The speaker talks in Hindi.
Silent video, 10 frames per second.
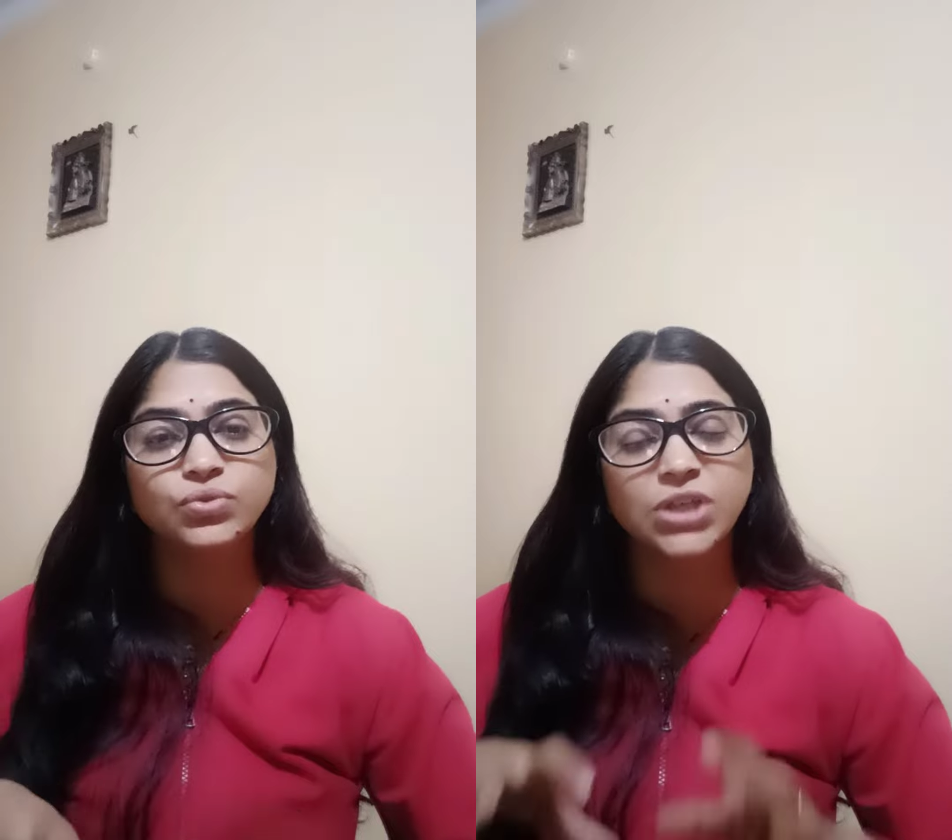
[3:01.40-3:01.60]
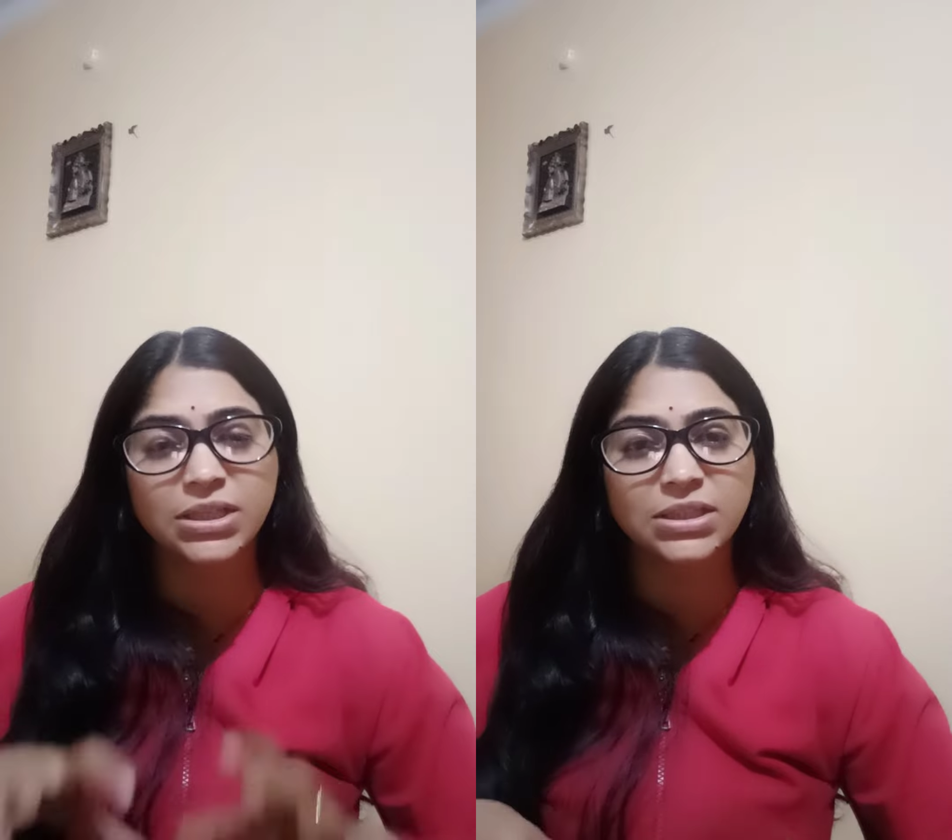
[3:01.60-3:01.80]

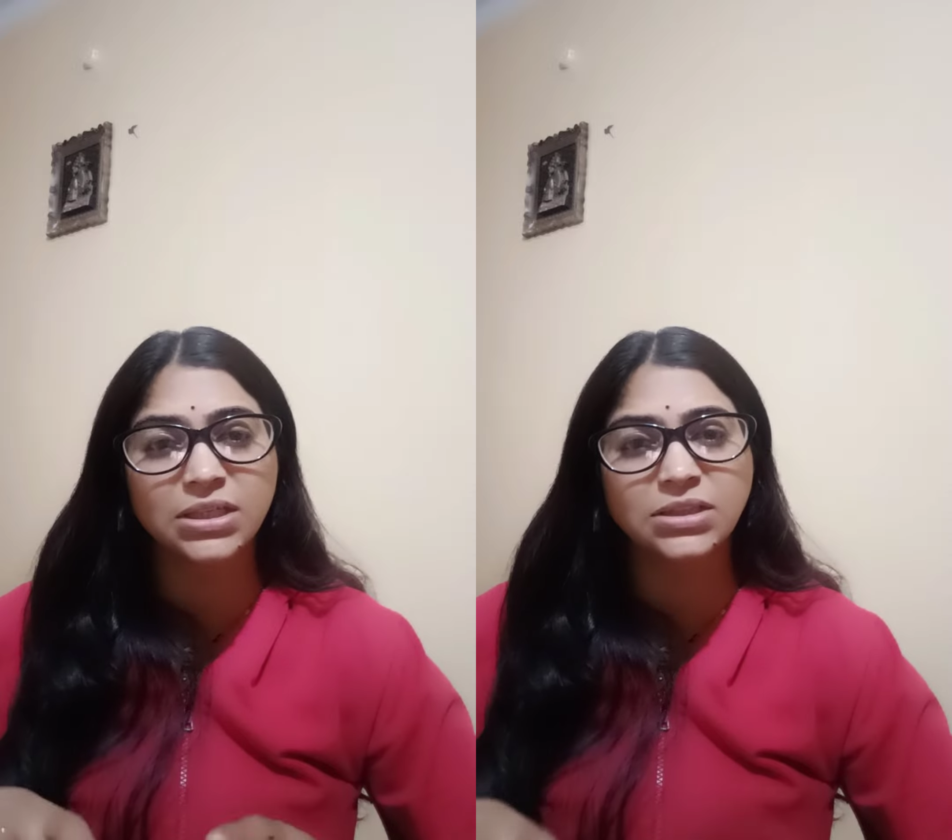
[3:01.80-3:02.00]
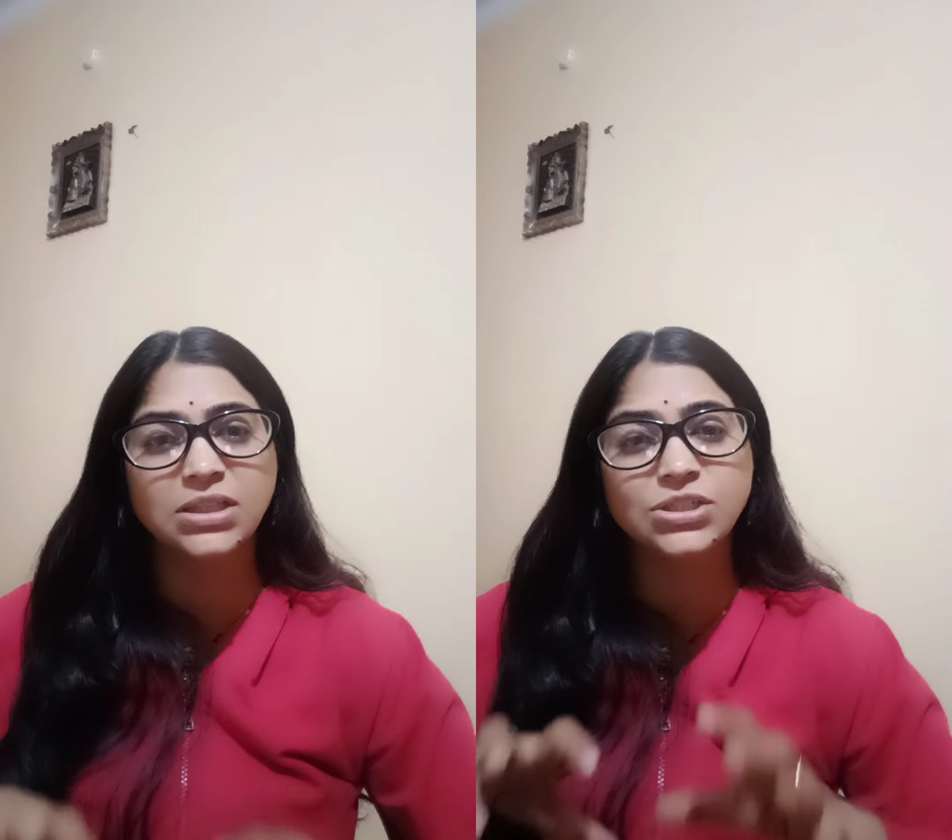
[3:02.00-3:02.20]
जाते
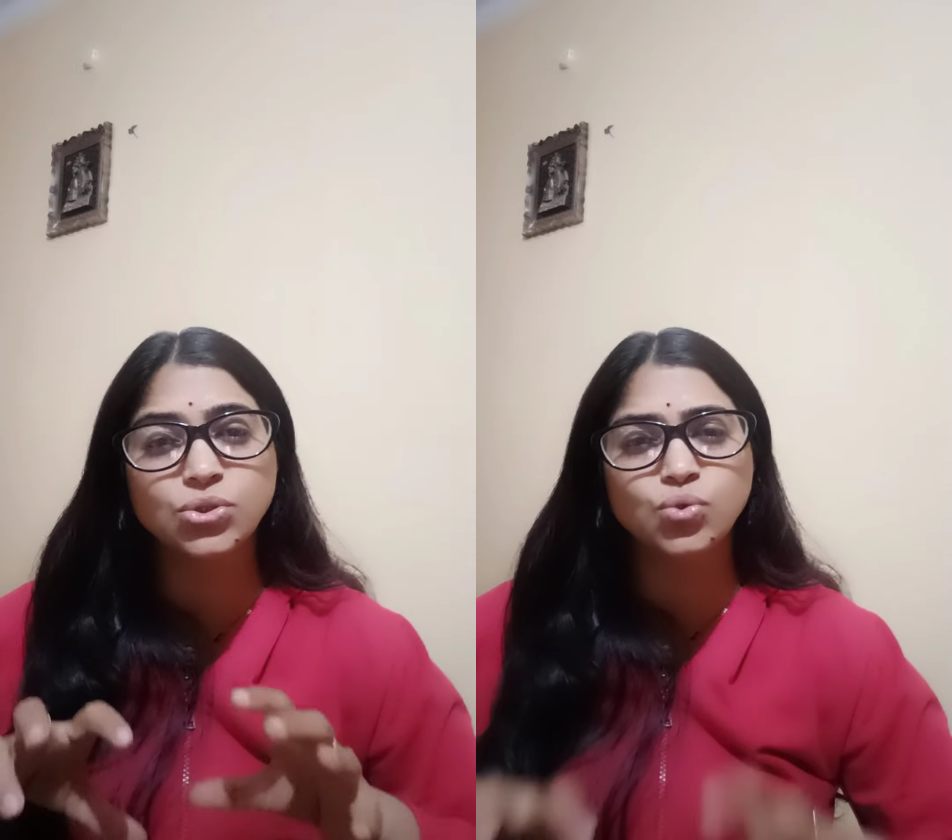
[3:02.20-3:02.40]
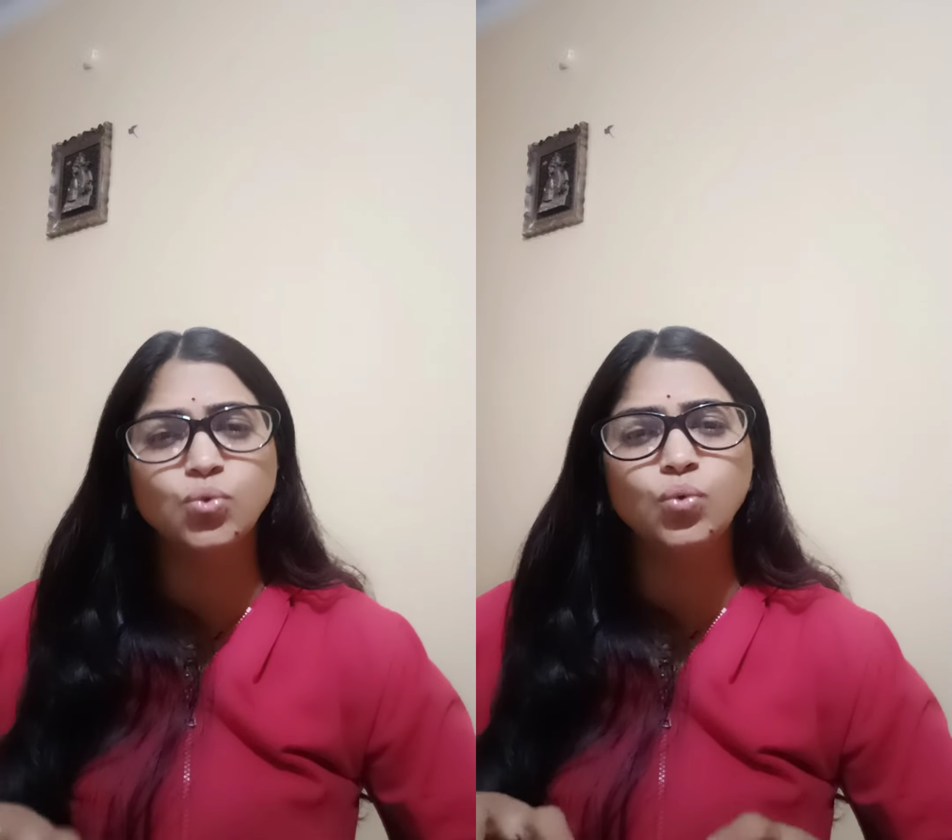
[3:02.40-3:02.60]
हैं दीज
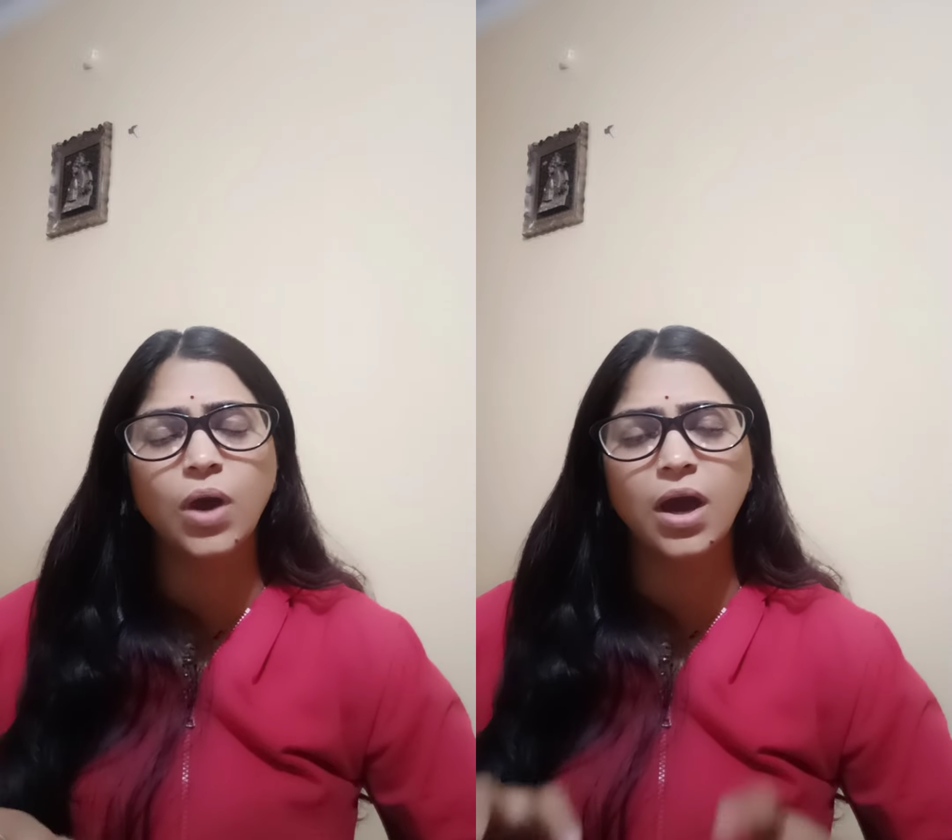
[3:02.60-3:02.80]
टू